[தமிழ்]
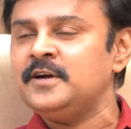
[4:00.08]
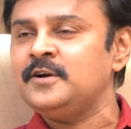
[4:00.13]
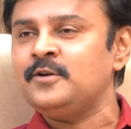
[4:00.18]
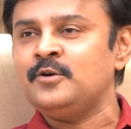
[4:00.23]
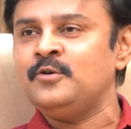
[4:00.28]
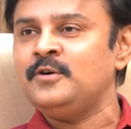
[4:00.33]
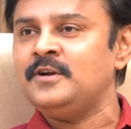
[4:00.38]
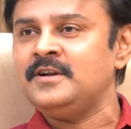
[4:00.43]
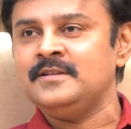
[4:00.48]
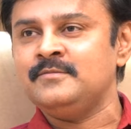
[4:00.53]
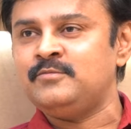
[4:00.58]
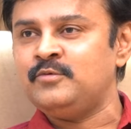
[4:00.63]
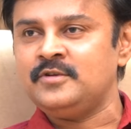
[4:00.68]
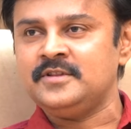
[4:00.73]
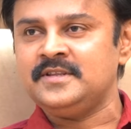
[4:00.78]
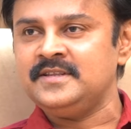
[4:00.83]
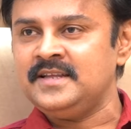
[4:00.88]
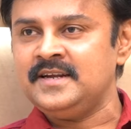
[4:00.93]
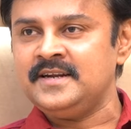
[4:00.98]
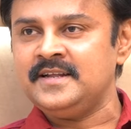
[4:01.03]
பண்றோம்ன்றது
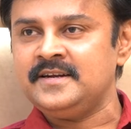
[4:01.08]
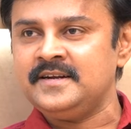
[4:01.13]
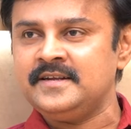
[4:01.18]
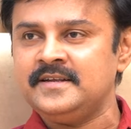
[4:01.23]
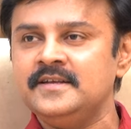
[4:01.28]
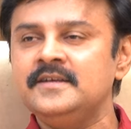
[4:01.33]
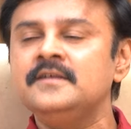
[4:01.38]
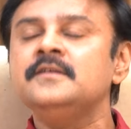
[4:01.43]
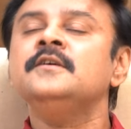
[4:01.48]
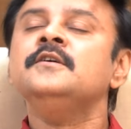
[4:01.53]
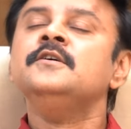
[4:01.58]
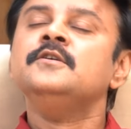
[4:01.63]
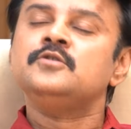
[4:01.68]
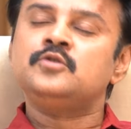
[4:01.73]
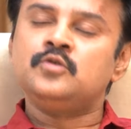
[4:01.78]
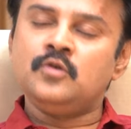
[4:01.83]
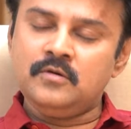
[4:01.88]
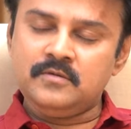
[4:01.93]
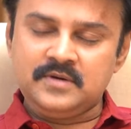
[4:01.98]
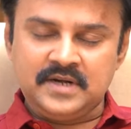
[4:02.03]
பொறுத்து தானே இருக்கு
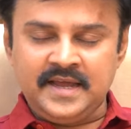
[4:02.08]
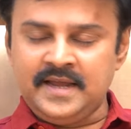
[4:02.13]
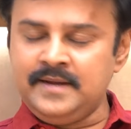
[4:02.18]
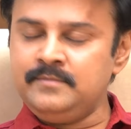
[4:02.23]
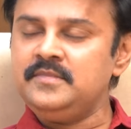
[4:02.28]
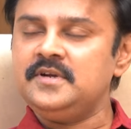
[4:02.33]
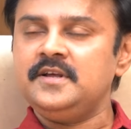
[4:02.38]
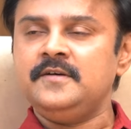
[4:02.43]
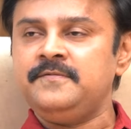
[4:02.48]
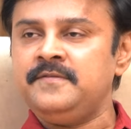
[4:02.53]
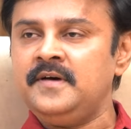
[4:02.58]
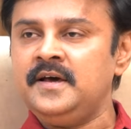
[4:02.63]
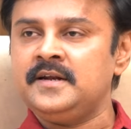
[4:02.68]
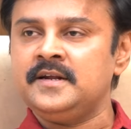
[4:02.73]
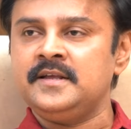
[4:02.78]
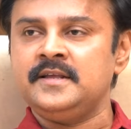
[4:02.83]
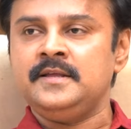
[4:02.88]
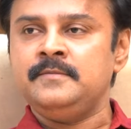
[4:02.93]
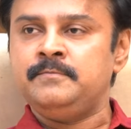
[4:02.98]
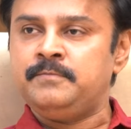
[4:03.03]
ஸோ டைம் டஃபா
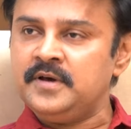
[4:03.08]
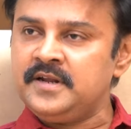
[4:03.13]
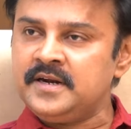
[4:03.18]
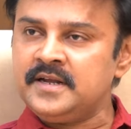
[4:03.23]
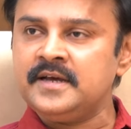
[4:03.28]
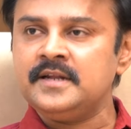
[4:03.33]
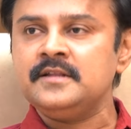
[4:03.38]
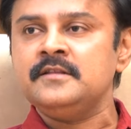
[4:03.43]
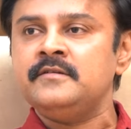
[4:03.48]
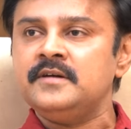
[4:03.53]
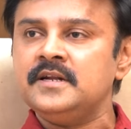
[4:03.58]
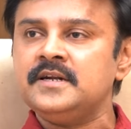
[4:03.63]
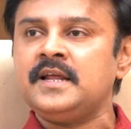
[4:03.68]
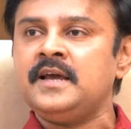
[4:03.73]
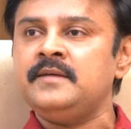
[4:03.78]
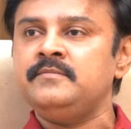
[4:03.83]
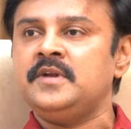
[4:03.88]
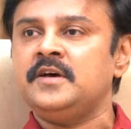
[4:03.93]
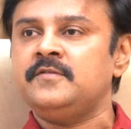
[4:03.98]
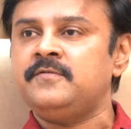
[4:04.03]
இருக்கு இப்ப இருக்கிறத விட
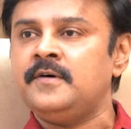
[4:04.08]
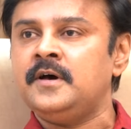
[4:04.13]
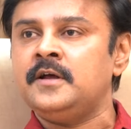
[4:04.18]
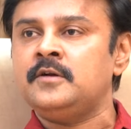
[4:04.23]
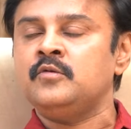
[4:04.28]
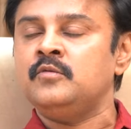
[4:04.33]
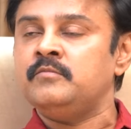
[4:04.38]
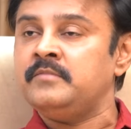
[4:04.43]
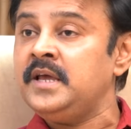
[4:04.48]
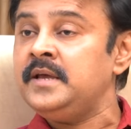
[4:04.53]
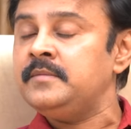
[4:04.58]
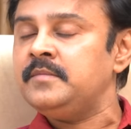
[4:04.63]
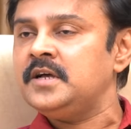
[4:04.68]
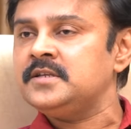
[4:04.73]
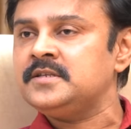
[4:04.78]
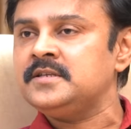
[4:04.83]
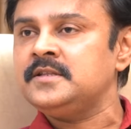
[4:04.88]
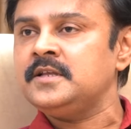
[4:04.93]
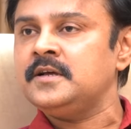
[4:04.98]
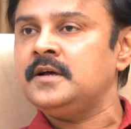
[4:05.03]
டைம் டஃபா இருக்கும் மே
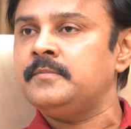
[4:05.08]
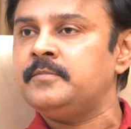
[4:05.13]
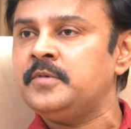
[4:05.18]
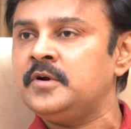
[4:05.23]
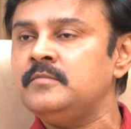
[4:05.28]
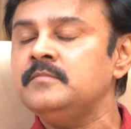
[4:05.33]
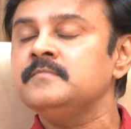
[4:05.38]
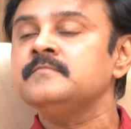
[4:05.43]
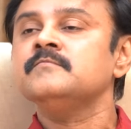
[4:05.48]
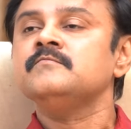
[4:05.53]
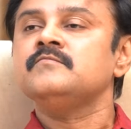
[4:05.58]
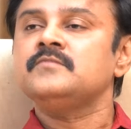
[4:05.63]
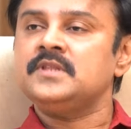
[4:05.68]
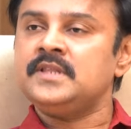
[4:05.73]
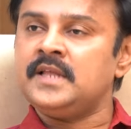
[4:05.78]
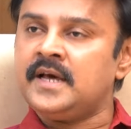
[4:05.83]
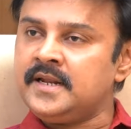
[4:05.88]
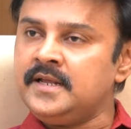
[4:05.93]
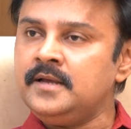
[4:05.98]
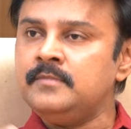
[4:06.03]
மாசத்துக்கு அப்புறம்
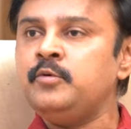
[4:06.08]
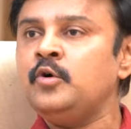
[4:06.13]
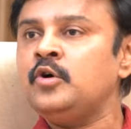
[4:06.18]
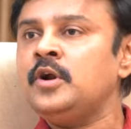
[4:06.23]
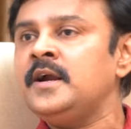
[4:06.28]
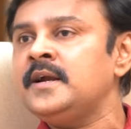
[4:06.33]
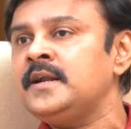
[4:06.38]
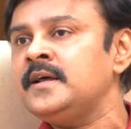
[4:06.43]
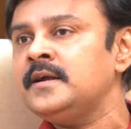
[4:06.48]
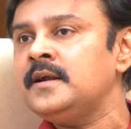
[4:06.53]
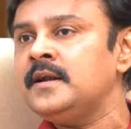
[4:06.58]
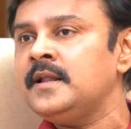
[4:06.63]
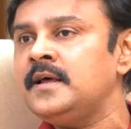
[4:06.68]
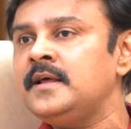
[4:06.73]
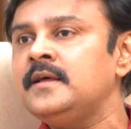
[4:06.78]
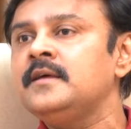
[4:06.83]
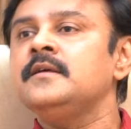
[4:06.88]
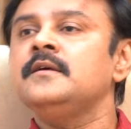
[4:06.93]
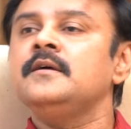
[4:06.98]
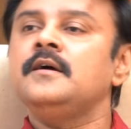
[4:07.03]
நிறைய போராட்டங்களை
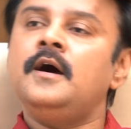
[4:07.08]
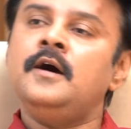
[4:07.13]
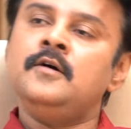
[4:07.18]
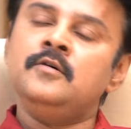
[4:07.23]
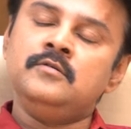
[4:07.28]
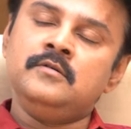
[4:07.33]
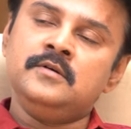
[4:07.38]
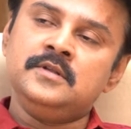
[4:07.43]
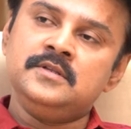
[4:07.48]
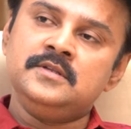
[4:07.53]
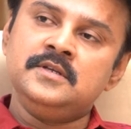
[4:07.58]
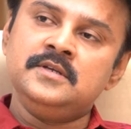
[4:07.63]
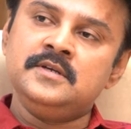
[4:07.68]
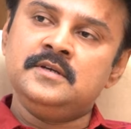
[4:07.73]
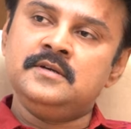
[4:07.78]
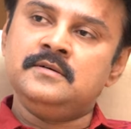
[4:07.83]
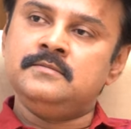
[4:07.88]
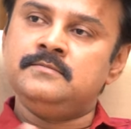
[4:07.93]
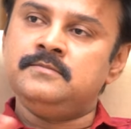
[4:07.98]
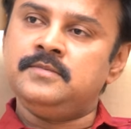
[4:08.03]
அவர் வந்து
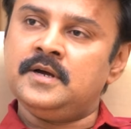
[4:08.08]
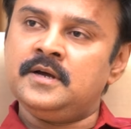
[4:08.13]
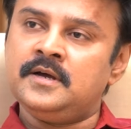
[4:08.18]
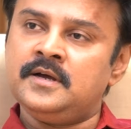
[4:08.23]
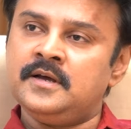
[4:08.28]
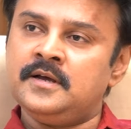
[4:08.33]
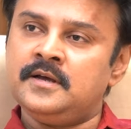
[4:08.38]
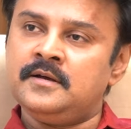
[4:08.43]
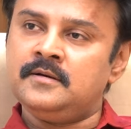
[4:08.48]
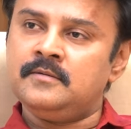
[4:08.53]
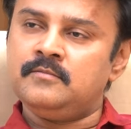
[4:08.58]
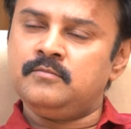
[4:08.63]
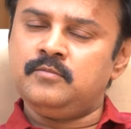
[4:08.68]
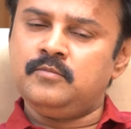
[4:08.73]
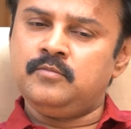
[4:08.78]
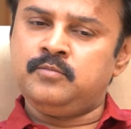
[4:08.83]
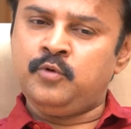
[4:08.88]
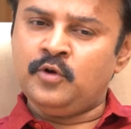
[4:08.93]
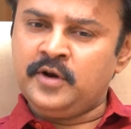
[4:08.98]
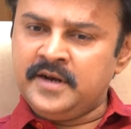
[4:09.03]

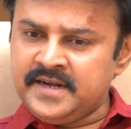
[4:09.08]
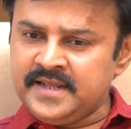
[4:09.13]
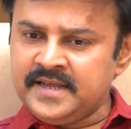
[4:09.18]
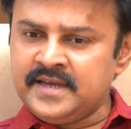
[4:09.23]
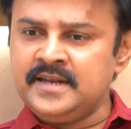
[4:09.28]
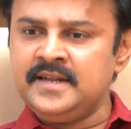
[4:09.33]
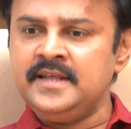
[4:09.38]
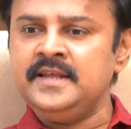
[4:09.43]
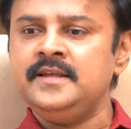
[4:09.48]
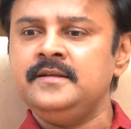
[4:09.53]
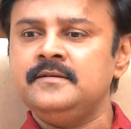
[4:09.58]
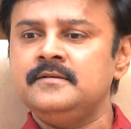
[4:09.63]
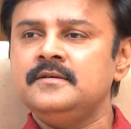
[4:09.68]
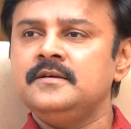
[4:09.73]
பொலிட்டிக்கலி